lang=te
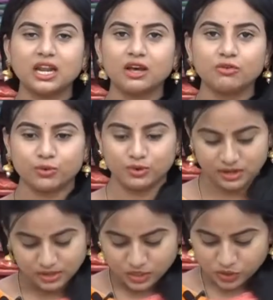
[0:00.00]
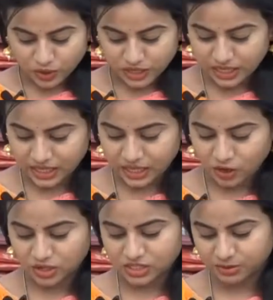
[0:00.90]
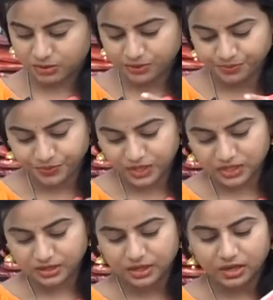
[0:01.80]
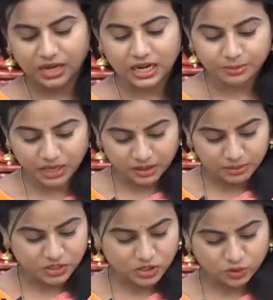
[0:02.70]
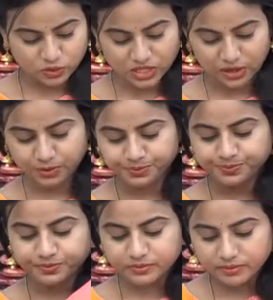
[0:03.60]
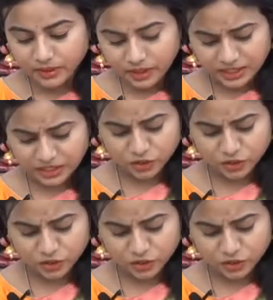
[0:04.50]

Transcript: డల్ అవ్వకుండా సో ఇది ఈ కాన్సెప్ట్ కలంకారీ ప్రింట్స్లో చూసారు ఇది